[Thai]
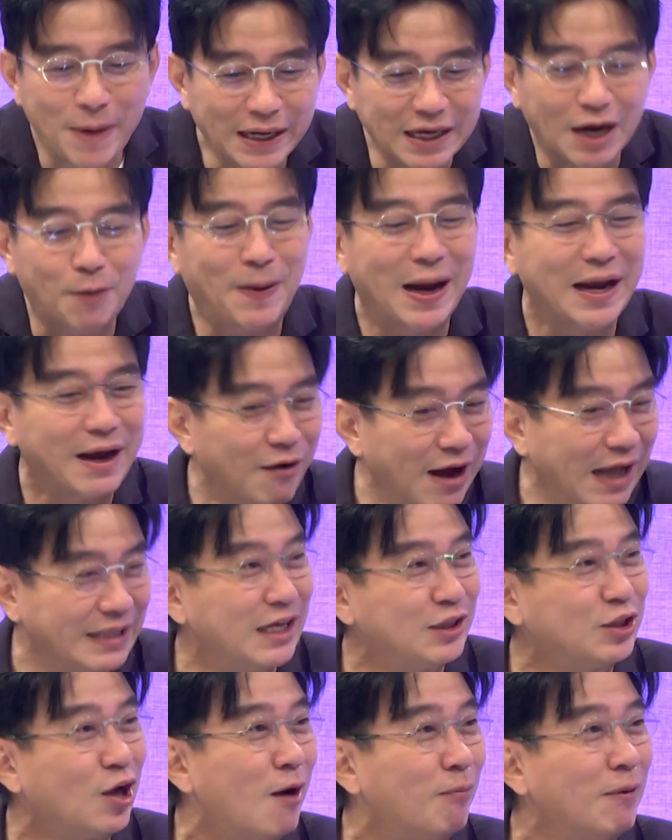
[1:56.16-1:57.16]
มเมนต์เข้าไปเขาอาจ
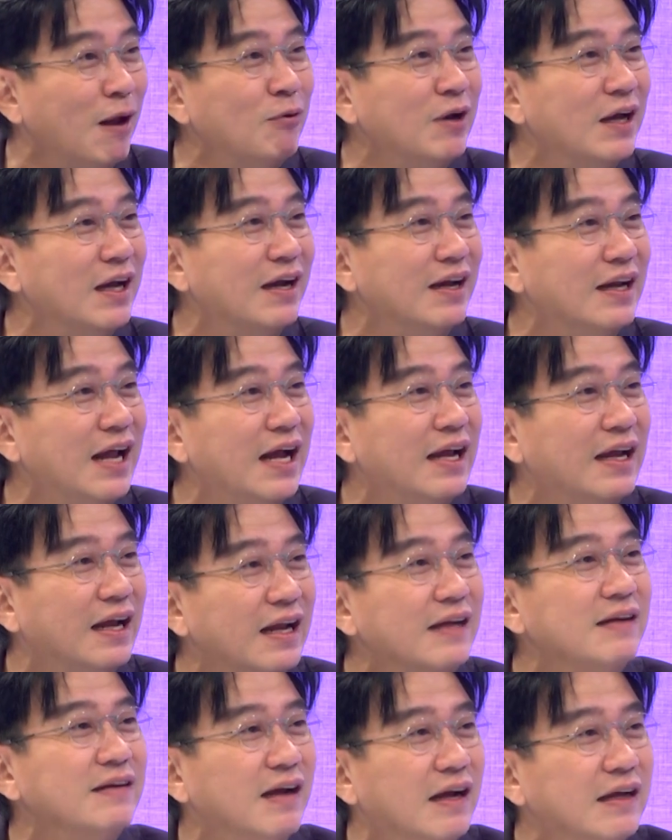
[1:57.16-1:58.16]
จะตอบเราเลยก็ได้
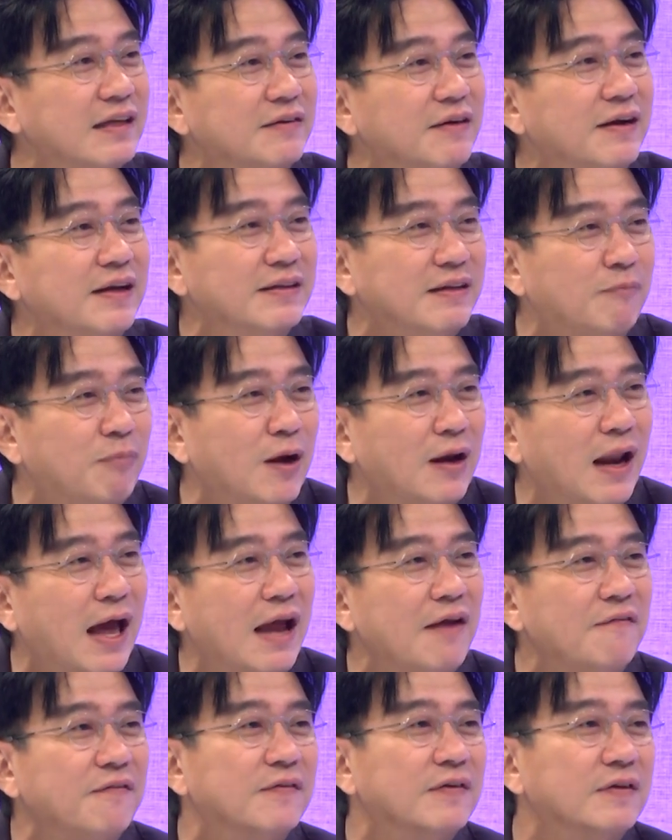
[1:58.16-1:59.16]
ใช่แต่พอเรา
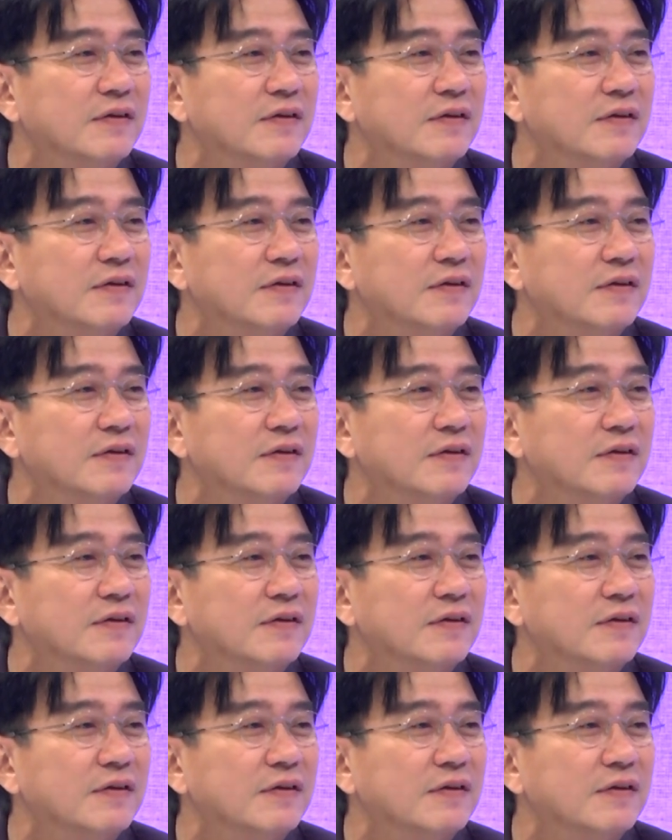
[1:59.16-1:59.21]
ไลฟ์